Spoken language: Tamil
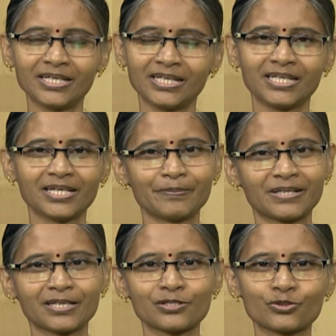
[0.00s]
நீங்கள்
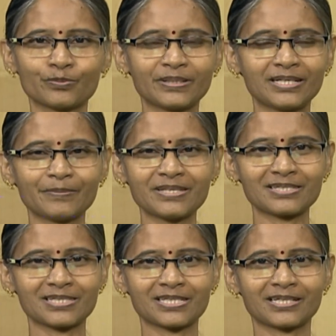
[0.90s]
மட்டன் சூப் எல்லாமே
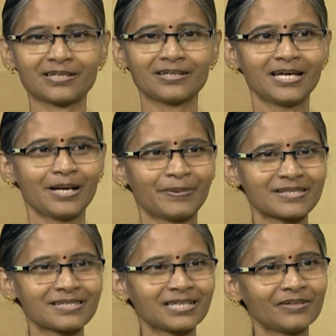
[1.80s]
செஞ்சுக்கலாம்
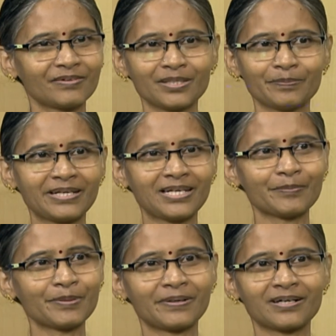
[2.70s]
பசங்கள் வந்து இப்போ
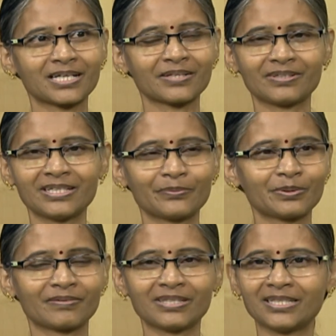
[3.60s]
எல்லாமே பார்க்குறது வந்து
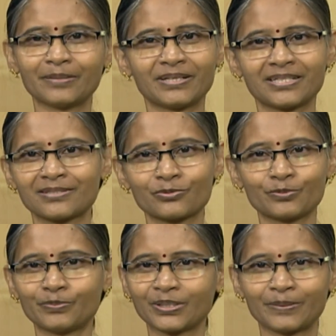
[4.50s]
அவங்களுக்கு வந்து இந்த மாதிரி
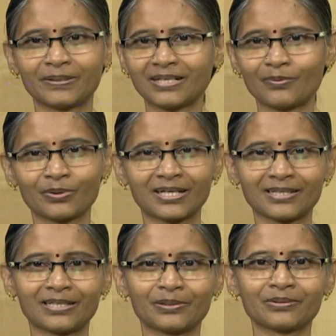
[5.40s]
சூப்பு கீப்பன்னா அவங்களுக்கு
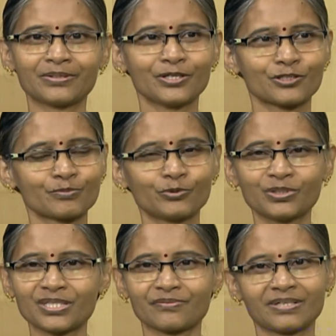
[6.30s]
அந்தளவுக்கு
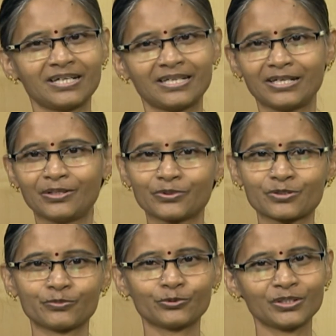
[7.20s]
ஸ்மூத்திஸ் வேணால் நான் ரெண்டு ஒரு
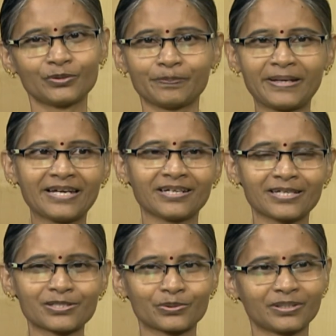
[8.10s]
ஸ்மூத்தி ஒரு பேன்
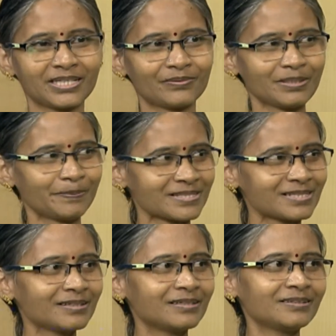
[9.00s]
கேக் சொல்கிறேன் இது வந்து
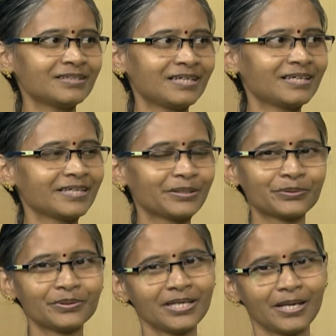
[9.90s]
பசங்களுக்கு நல்லா
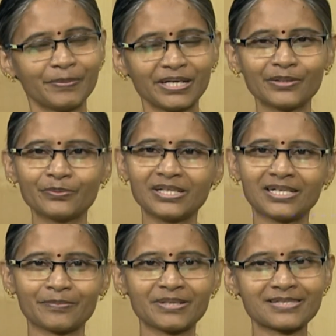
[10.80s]
இருக்கும் பெரியவங்களும்
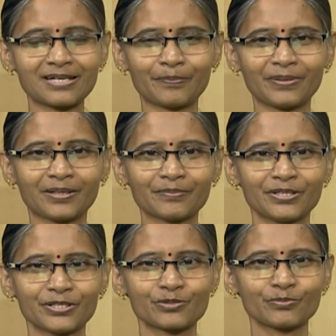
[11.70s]
எல்லாமே சாப்பிட்லாம்
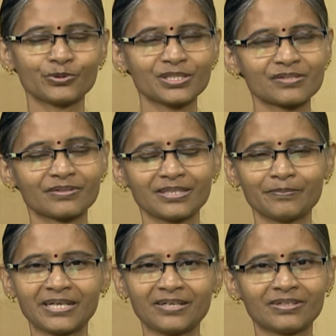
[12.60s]
ஸ்மூத்திஸ் வந்து
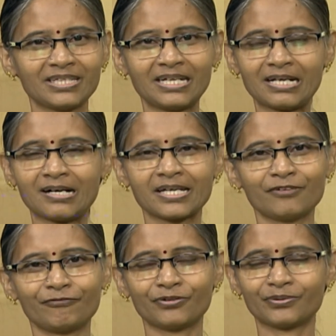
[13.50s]
மெயின் வந்து ராகி
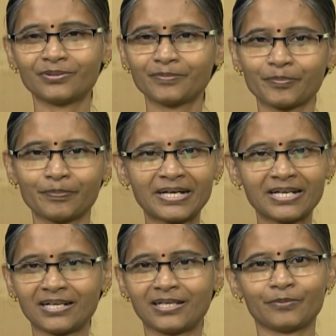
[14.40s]
ஃப்ளோரும்
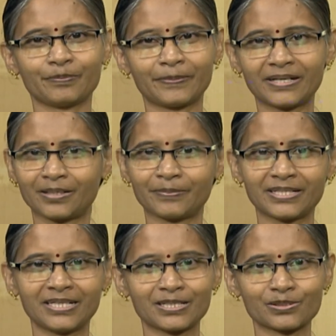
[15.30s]
பனானாவில் பண்ணுற
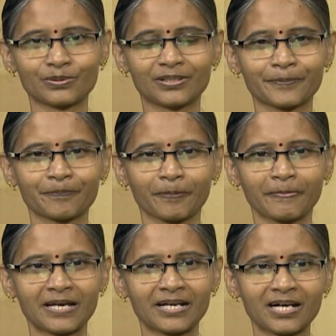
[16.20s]
மாதிரி நான் சொல்கிறேன்
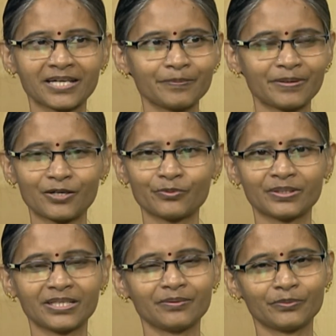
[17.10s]
ராகி மாவு
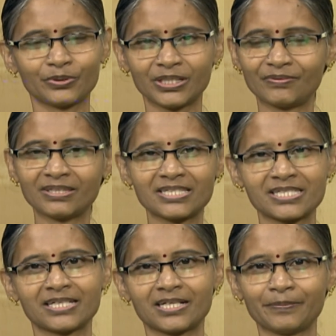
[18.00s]
வந்து ஒரு இருபத்தஞ்சி
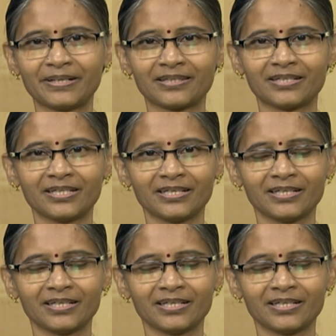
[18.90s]
கிராம் எடுத்துகிட்டு